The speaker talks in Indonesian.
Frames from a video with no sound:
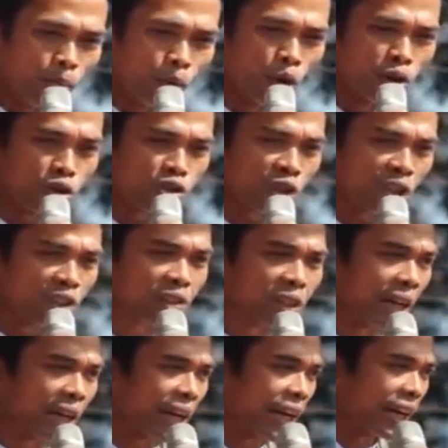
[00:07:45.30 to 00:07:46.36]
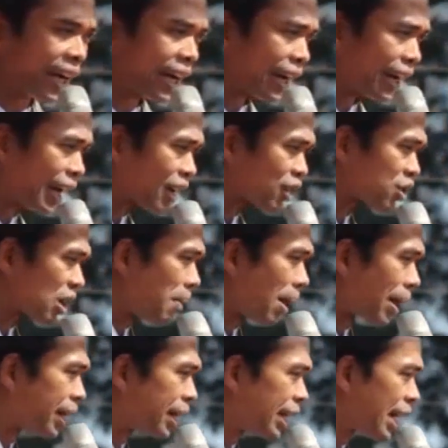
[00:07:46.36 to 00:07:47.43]
Mursyid Tarekat
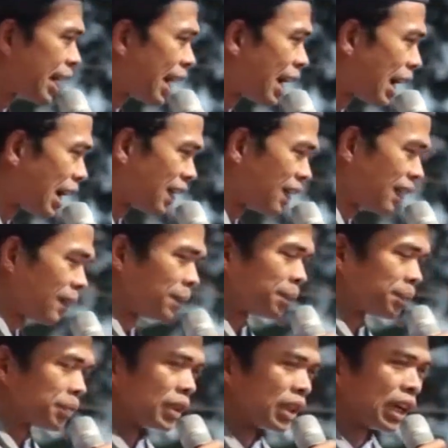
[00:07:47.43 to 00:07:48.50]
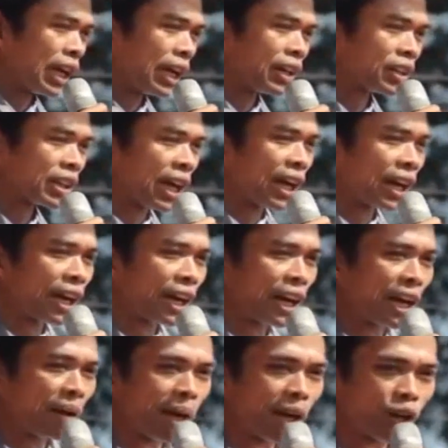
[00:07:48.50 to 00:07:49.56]
Naksabandit di antara
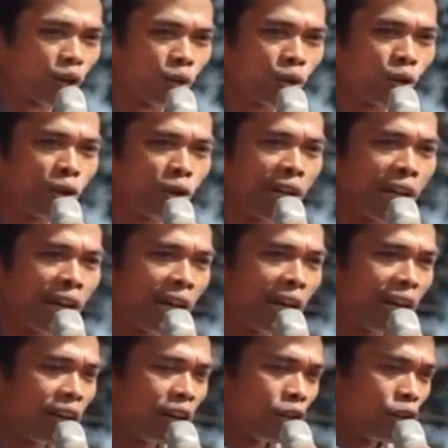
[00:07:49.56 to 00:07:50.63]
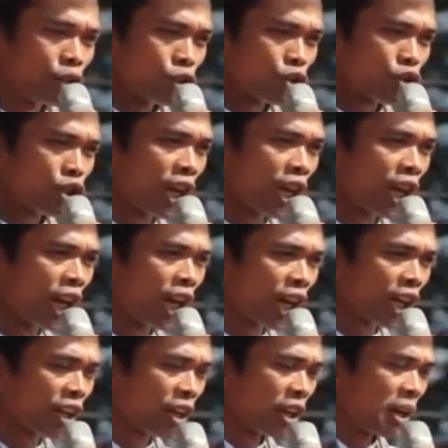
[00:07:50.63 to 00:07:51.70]
nama gurunya
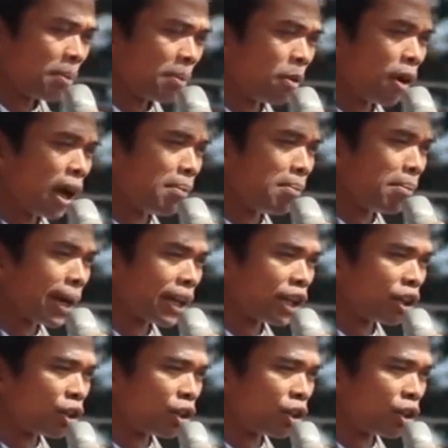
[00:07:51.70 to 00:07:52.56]
Syekh Muhammad